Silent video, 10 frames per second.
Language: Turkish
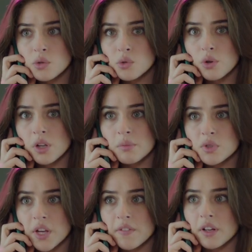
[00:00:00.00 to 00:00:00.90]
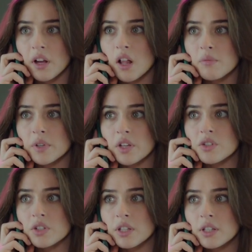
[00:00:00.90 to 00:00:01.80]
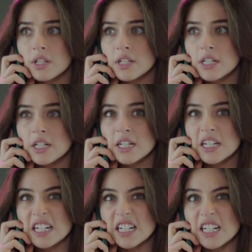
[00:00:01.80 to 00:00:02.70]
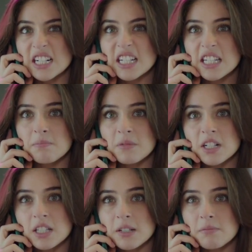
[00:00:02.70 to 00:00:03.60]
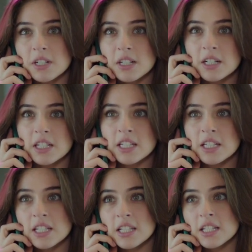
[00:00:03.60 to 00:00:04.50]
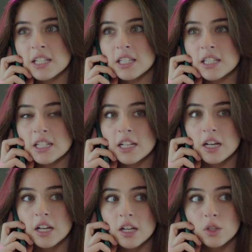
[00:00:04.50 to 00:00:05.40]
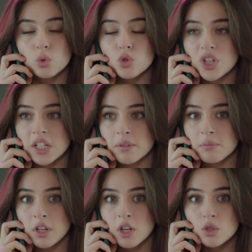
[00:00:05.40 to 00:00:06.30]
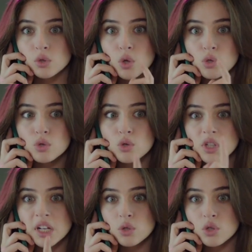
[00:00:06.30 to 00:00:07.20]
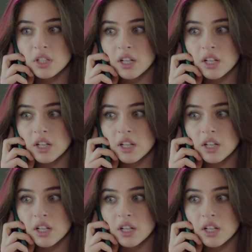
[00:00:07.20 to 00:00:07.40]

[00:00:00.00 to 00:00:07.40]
söylemiş evde kalmak için. Hain Mertem, hain. Tuğçe Hanım, gözünüzü sakın üzerinden